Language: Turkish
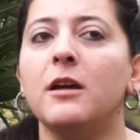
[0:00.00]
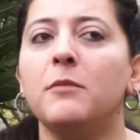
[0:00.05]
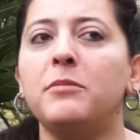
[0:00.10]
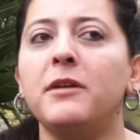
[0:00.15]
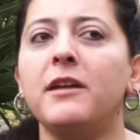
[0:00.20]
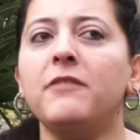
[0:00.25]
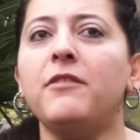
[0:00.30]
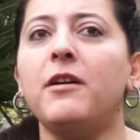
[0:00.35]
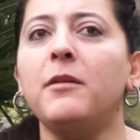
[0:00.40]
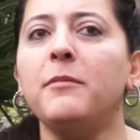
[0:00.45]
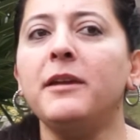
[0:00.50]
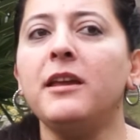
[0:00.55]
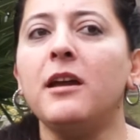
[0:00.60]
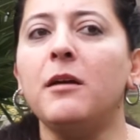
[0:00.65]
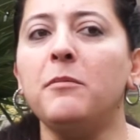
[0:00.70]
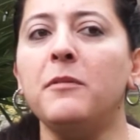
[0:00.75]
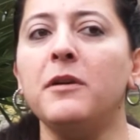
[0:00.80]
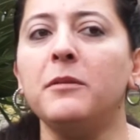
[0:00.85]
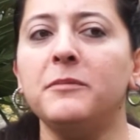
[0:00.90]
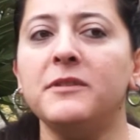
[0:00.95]
Prefabrik
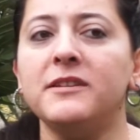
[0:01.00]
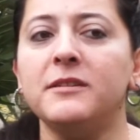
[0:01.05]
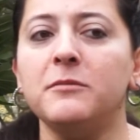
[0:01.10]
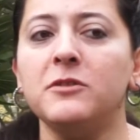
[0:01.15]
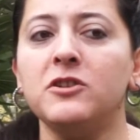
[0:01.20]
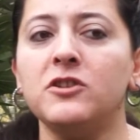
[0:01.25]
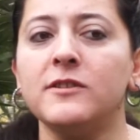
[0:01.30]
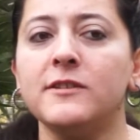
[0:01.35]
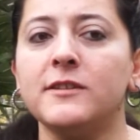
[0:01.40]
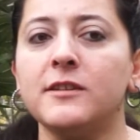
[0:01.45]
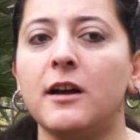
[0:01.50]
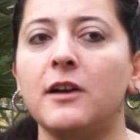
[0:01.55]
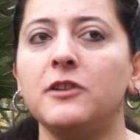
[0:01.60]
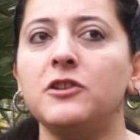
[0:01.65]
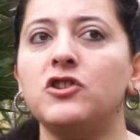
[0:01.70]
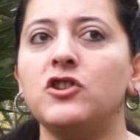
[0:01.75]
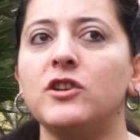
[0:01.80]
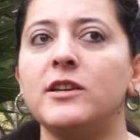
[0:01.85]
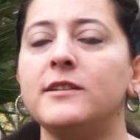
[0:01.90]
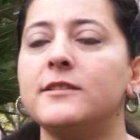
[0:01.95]
yapmak bizim için
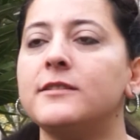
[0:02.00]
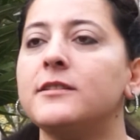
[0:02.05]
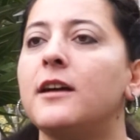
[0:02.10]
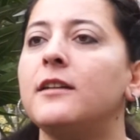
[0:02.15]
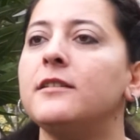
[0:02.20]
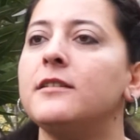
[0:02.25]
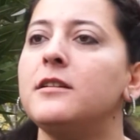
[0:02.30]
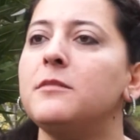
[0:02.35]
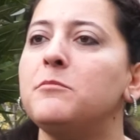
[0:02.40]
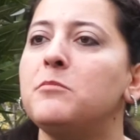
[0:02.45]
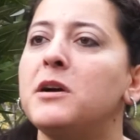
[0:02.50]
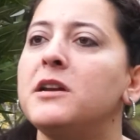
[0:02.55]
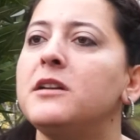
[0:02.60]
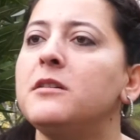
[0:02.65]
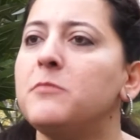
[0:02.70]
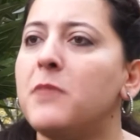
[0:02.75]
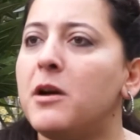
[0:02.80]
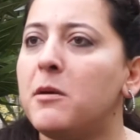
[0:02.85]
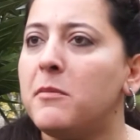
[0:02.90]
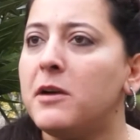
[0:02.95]
sadece insanların
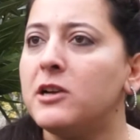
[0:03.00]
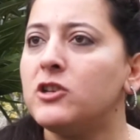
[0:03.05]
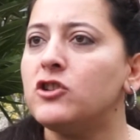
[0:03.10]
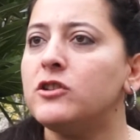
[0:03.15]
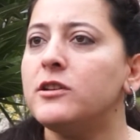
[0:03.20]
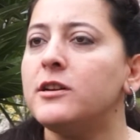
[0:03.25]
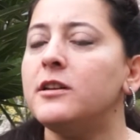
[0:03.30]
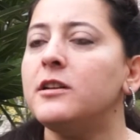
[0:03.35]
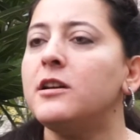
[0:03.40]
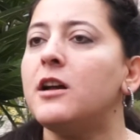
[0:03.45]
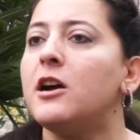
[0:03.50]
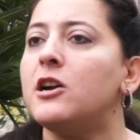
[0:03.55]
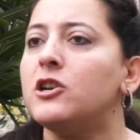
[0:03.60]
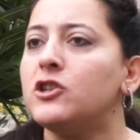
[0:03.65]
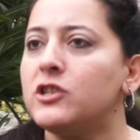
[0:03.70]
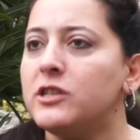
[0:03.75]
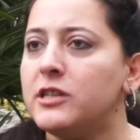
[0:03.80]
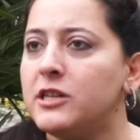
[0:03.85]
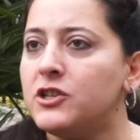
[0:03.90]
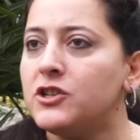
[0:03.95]
barınma amaçlarını
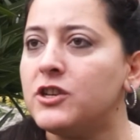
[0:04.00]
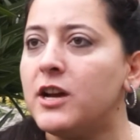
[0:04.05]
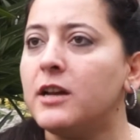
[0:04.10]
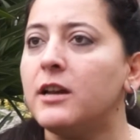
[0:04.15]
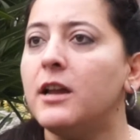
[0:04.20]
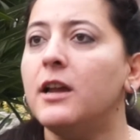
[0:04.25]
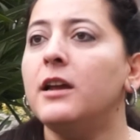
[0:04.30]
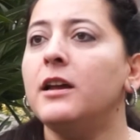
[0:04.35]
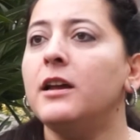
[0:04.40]
karşılayacak